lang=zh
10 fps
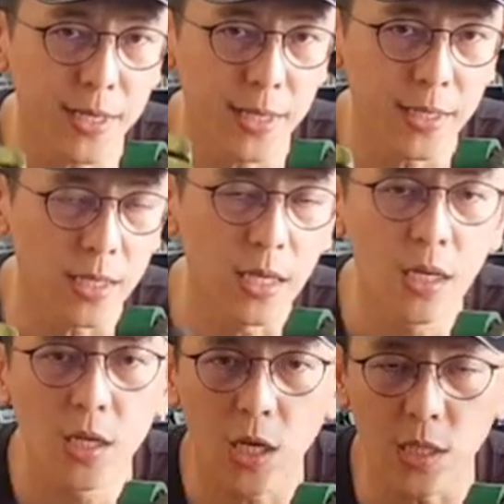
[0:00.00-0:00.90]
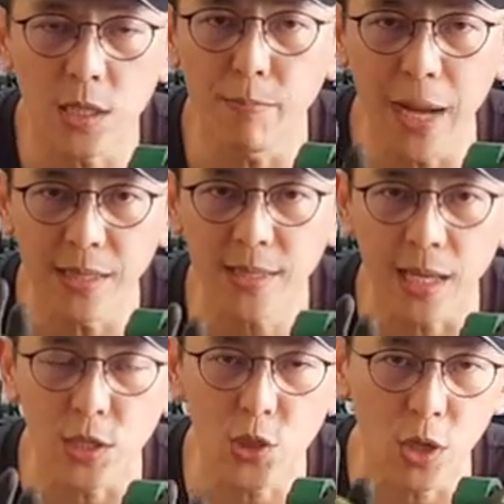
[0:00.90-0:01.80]
可以，可是满
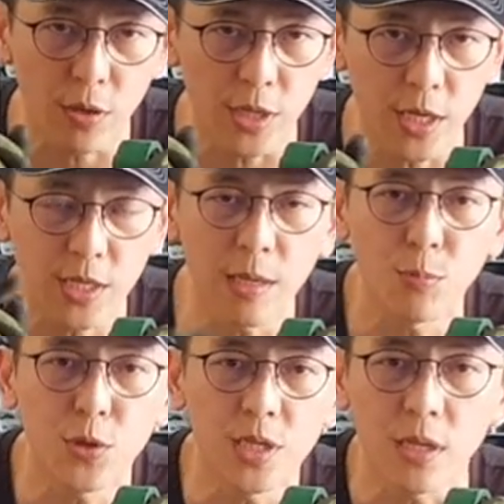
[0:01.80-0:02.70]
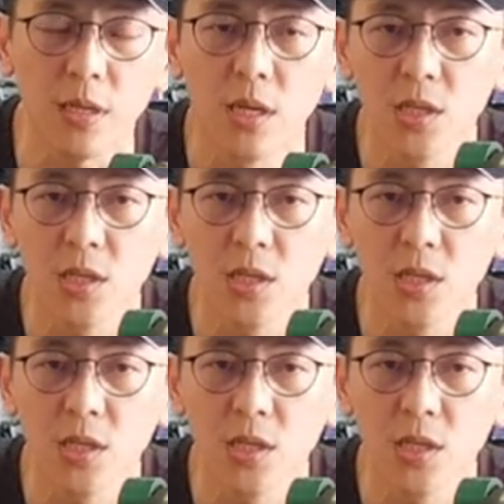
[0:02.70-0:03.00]
载的时候一定不行。